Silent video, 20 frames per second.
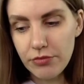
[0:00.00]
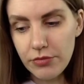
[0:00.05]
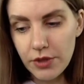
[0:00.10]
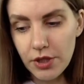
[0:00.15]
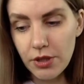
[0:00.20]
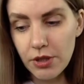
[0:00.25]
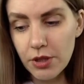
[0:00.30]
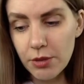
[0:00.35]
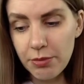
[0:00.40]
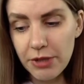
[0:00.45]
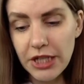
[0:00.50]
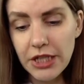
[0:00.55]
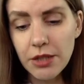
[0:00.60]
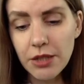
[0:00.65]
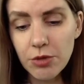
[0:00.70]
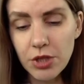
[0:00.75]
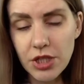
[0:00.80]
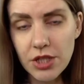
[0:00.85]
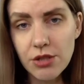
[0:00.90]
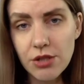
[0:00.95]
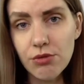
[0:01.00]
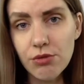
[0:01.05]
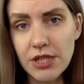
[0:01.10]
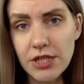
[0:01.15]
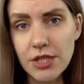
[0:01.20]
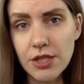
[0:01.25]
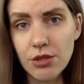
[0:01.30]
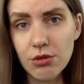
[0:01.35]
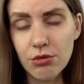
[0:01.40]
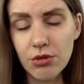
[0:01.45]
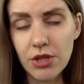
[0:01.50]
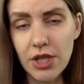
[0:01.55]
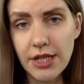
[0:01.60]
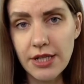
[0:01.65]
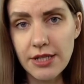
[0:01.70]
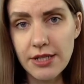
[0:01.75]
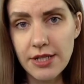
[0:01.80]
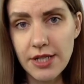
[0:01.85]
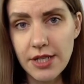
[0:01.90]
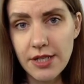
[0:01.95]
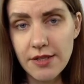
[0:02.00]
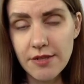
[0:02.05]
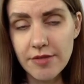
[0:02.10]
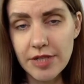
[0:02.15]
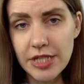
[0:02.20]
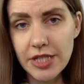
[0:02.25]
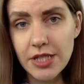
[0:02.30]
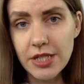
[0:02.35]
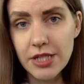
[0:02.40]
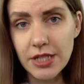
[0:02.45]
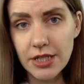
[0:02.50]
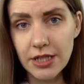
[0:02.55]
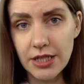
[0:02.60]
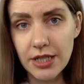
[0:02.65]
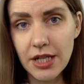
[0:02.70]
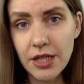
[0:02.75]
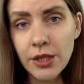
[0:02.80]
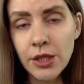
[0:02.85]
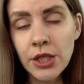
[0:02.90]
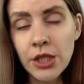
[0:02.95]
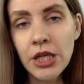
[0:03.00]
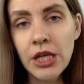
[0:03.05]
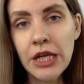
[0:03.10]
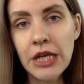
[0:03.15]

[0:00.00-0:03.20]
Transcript: А, поэтому, если у вас есть крутая идея, заводите канал.